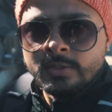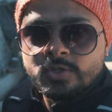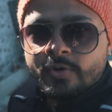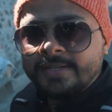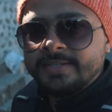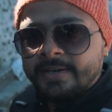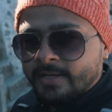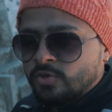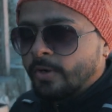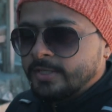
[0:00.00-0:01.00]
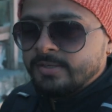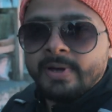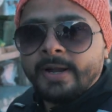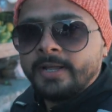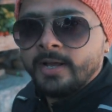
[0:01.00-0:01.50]
so गाइस ये है छोटी सी
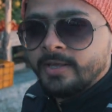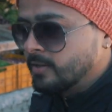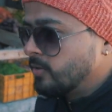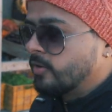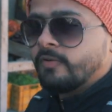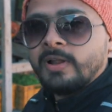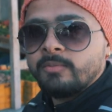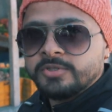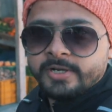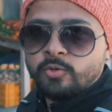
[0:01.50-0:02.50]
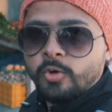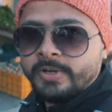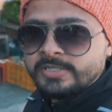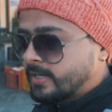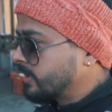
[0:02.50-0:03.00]
मार्केट यहाँ की और फिलहाल मुझे एक
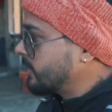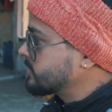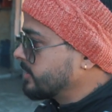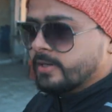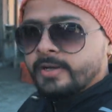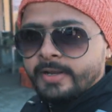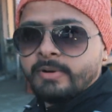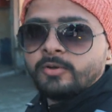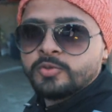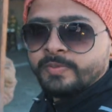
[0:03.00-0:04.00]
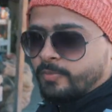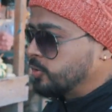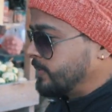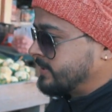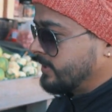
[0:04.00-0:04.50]
टूथपेस्ट लेना था चलिए एक बार
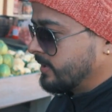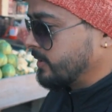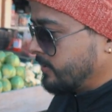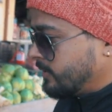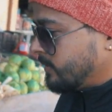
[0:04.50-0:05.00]
टूथपेस्ट ले लेते हैं